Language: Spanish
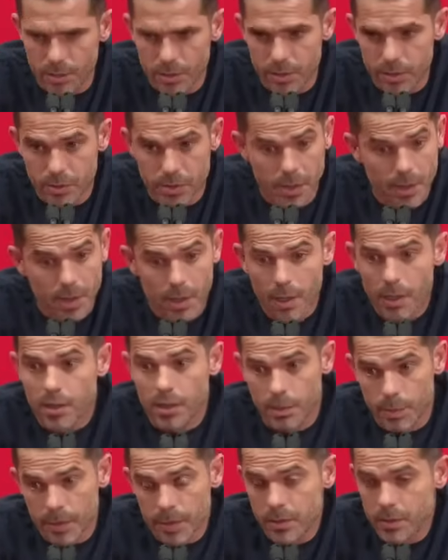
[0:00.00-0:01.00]
minutos.
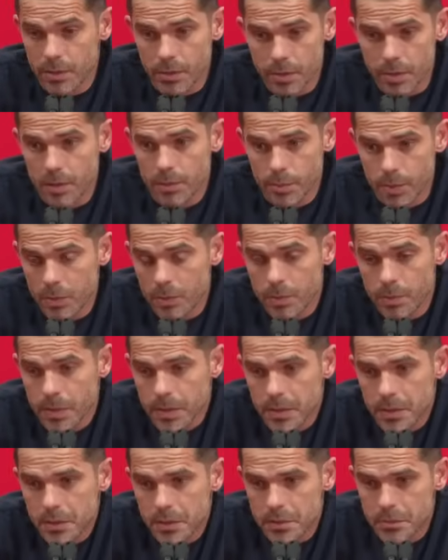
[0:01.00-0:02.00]
Y el partido lo ganamos en los dos
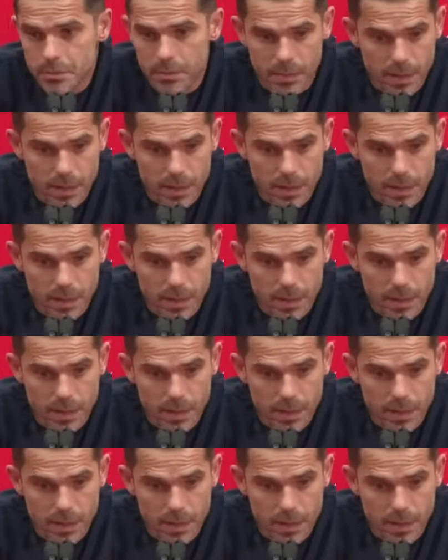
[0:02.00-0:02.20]
partidos.